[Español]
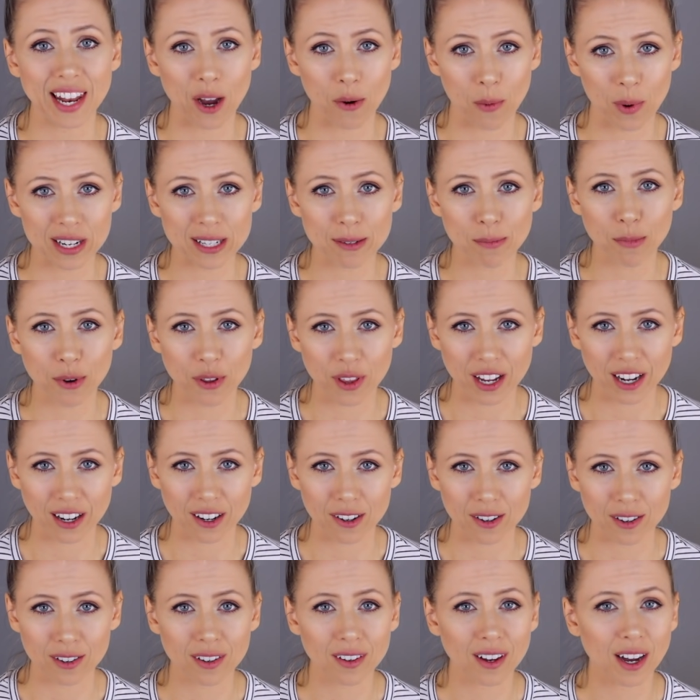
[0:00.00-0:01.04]
náhuatl
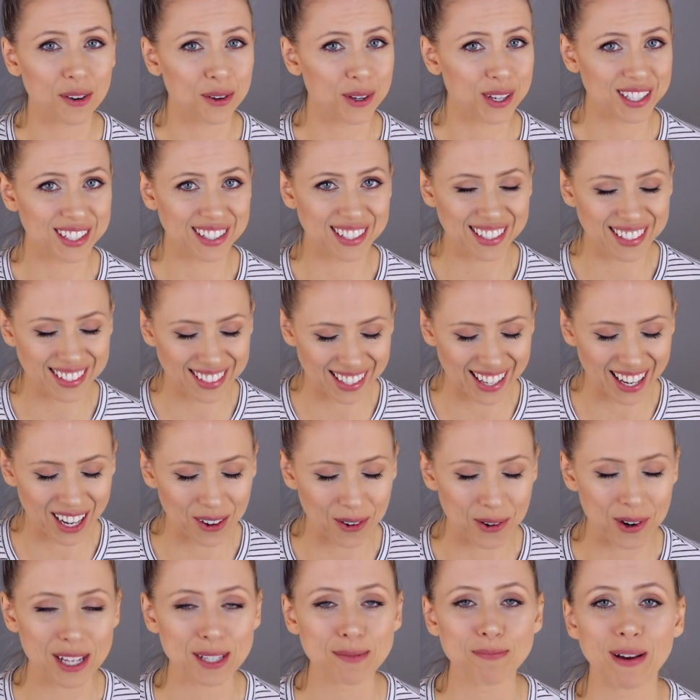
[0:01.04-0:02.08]
moderno, aunque sí sé
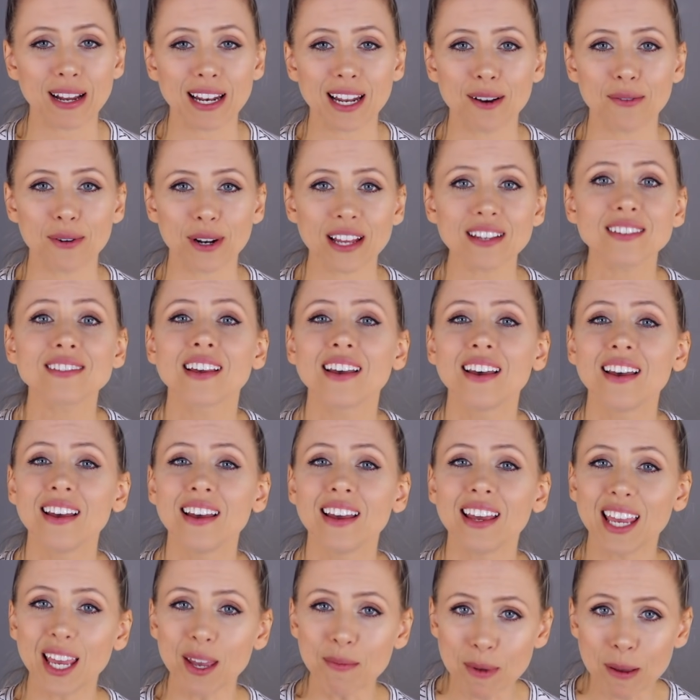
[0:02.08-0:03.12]
algunas palabras,
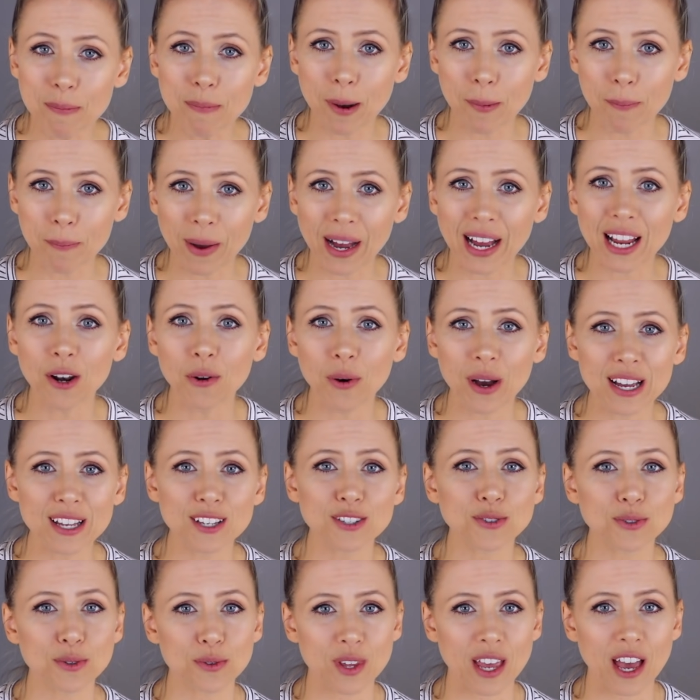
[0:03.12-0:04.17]
y mi papá lo ha
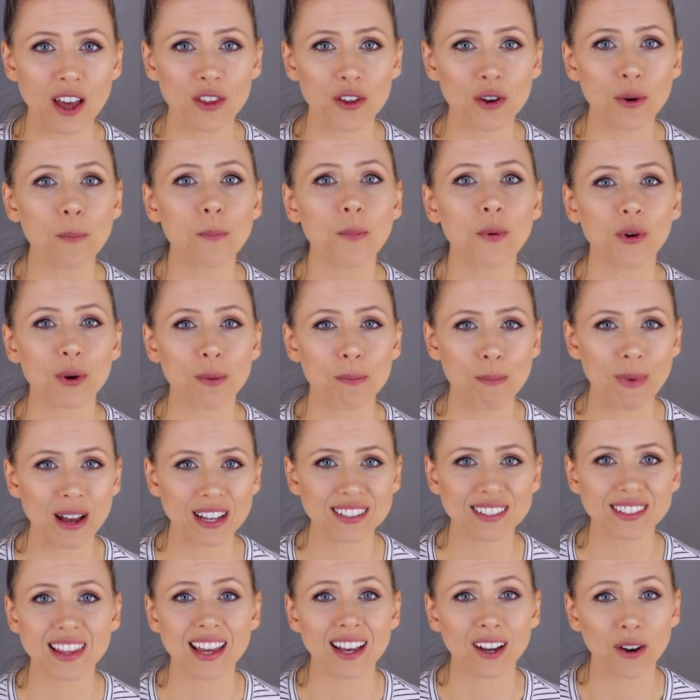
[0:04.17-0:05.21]
estudiado por
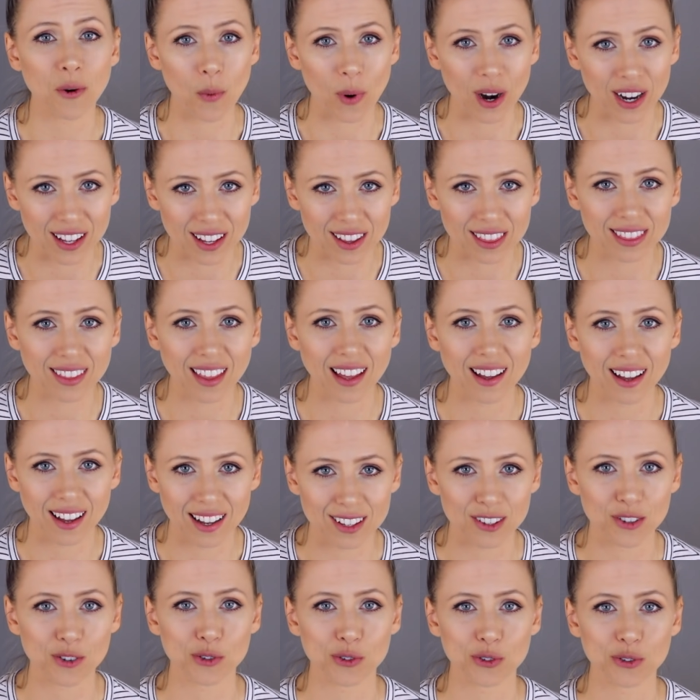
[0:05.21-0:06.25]
más de 40
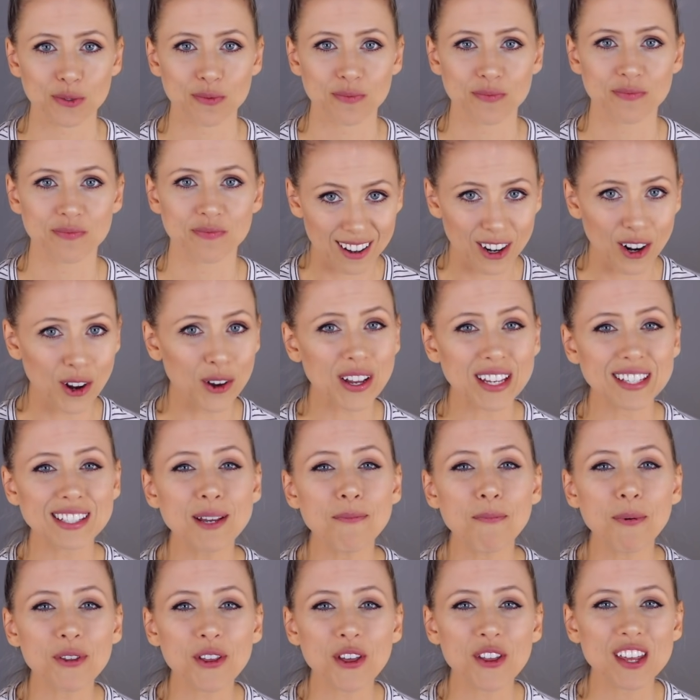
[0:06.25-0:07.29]
años. Lo que
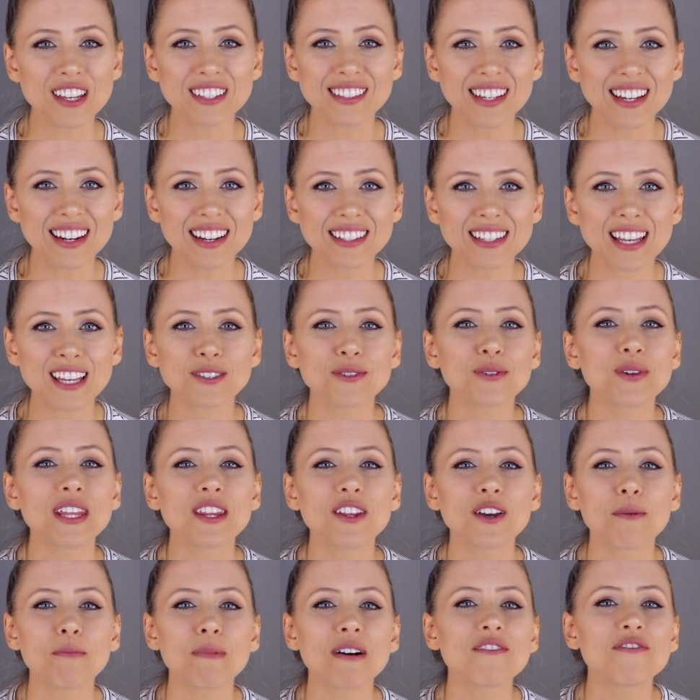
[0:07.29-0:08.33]
sí puedo decir es que es un
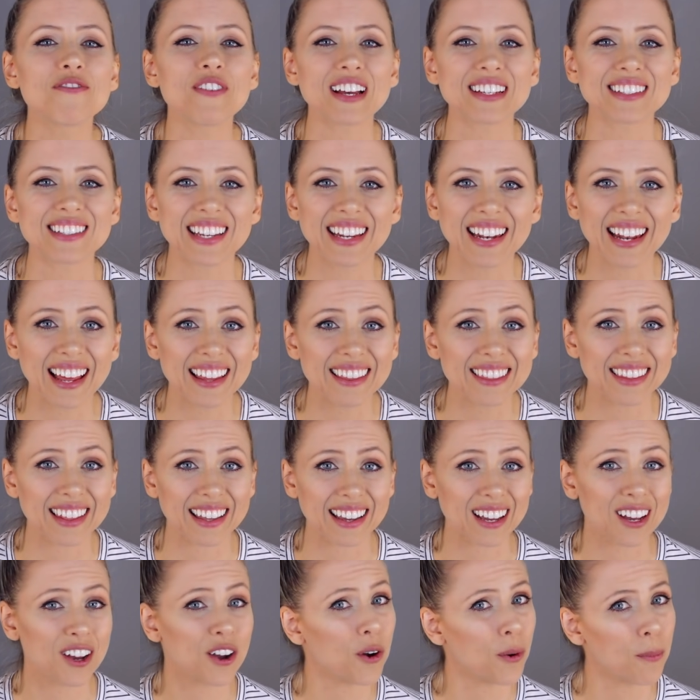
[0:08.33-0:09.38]
idioma
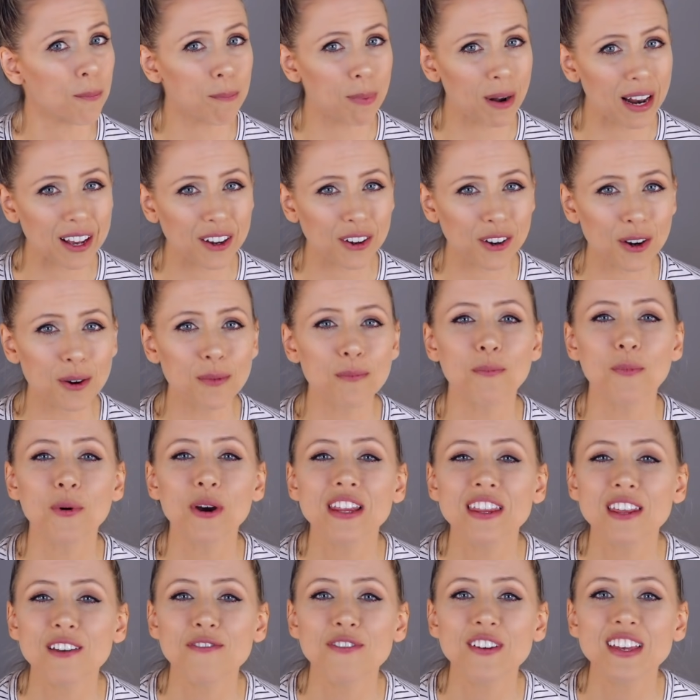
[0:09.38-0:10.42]
fascinante, complejo,
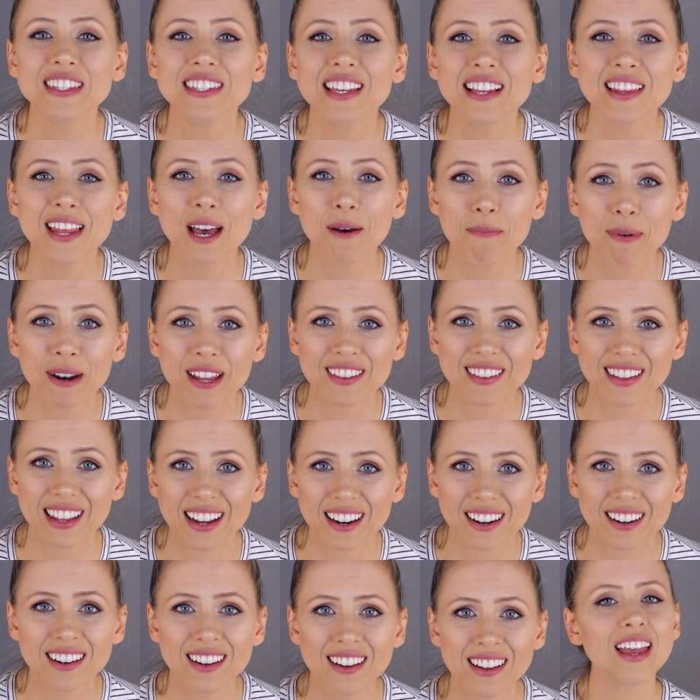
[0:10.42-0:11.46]
muy difícil de
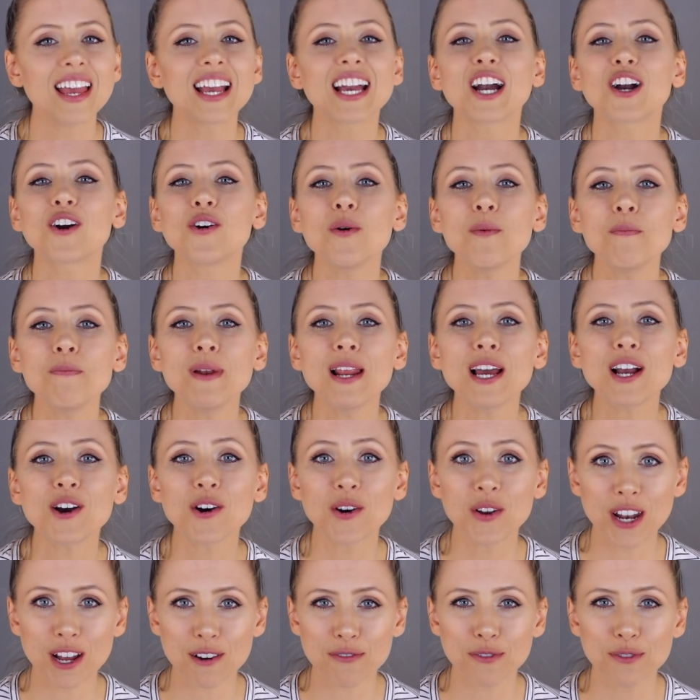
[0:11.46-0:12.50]
aprender y que cumple
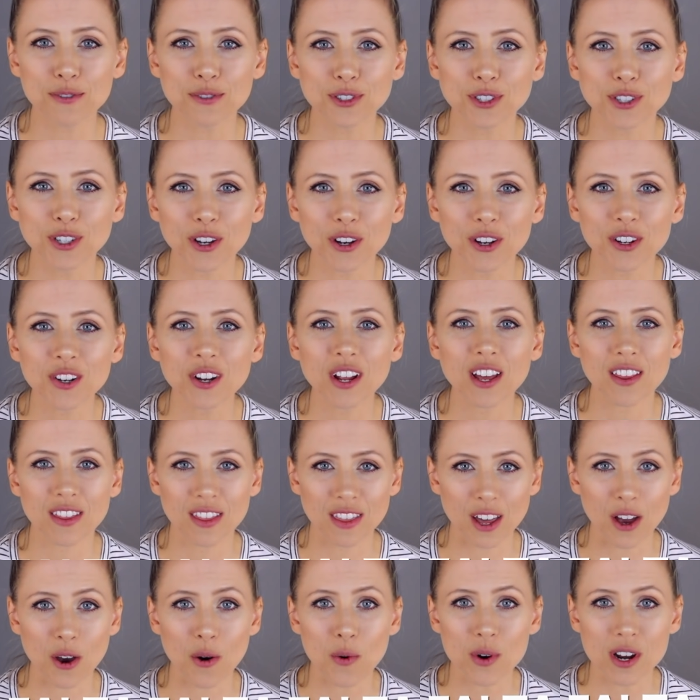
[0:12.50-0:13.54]
con la función
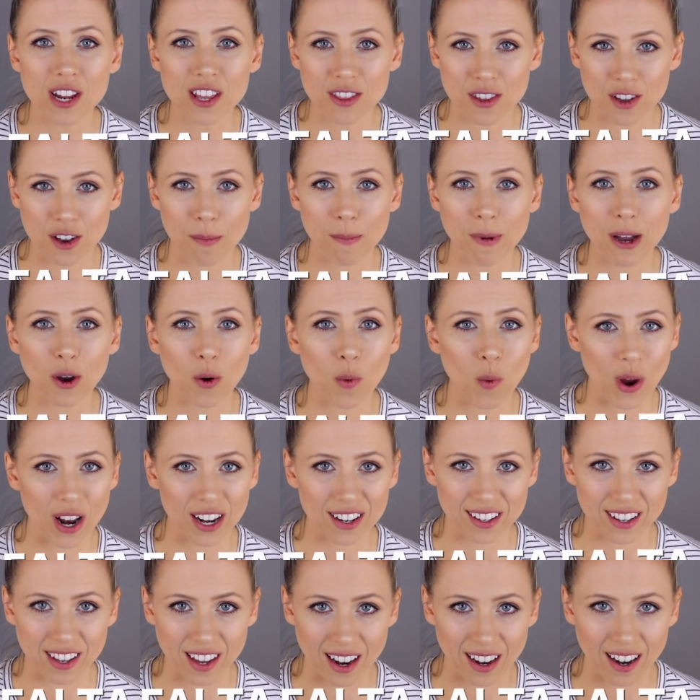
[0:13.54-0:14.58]
de un idioma
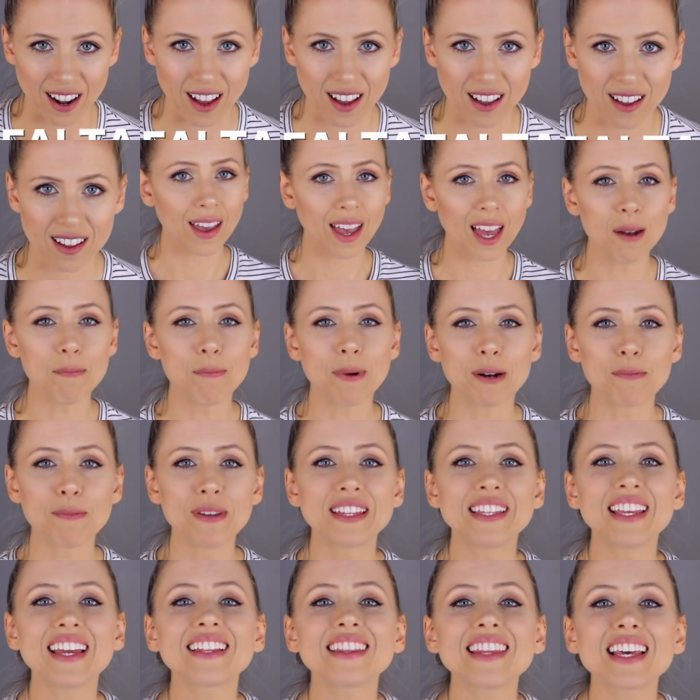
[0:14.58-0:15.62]
cualquiera, el
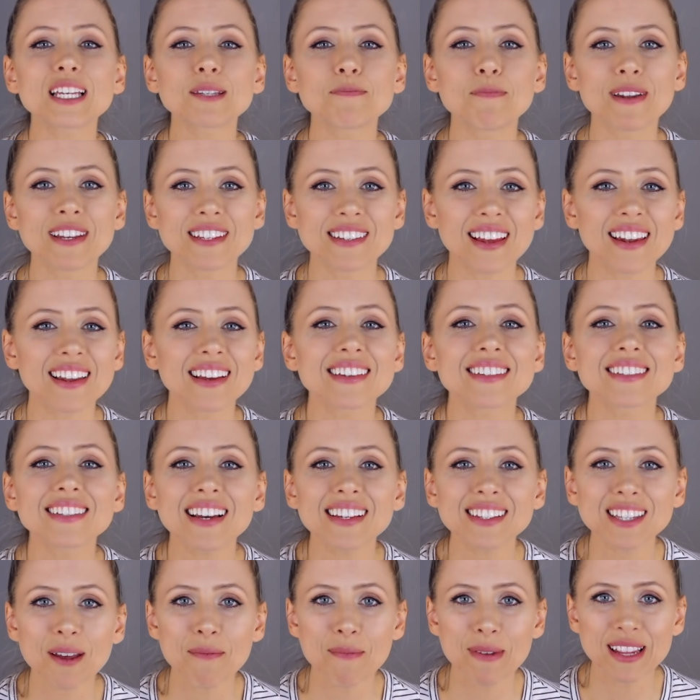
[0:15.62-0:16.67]
permitirte expresar
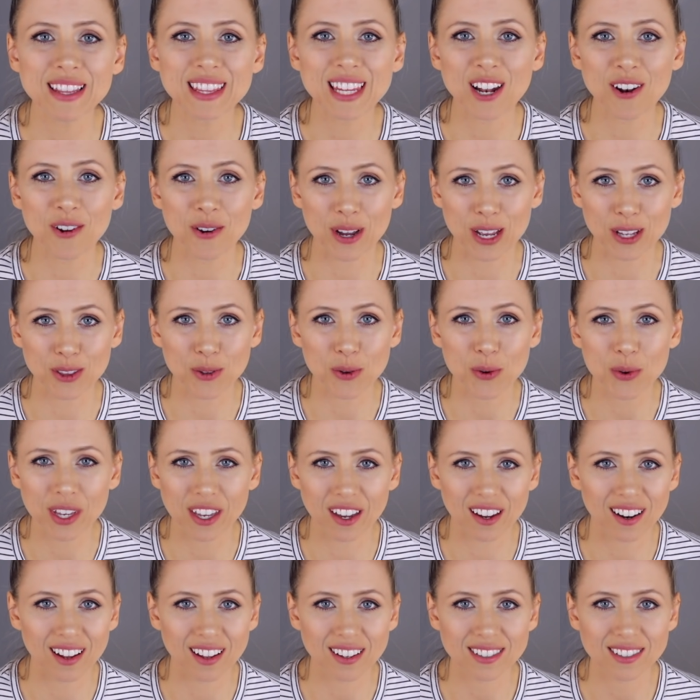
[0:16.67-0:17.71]
exactamente lo que tú
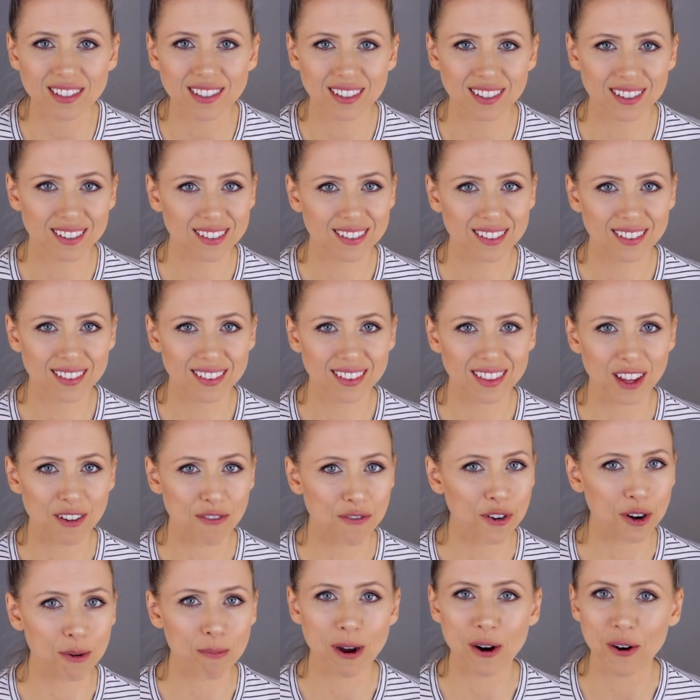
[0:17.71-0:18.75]
quieras, de
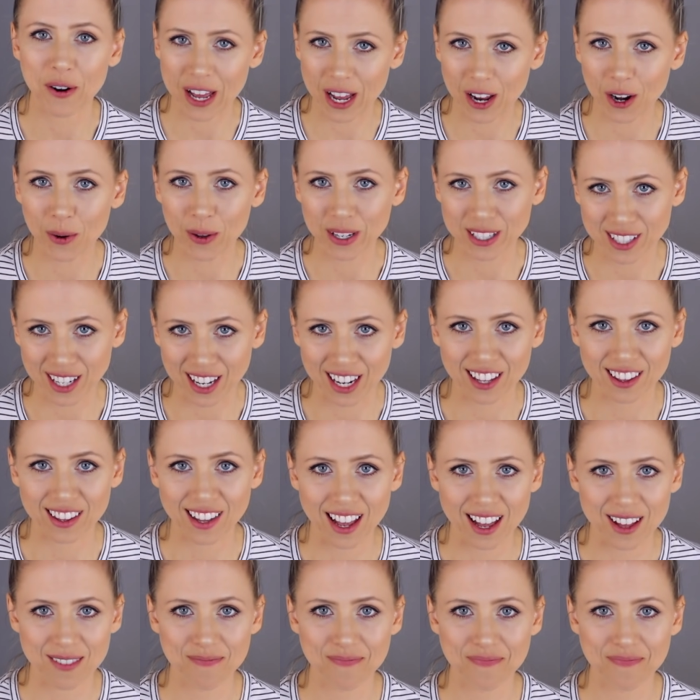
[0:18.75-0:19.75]
forma oral o escrita.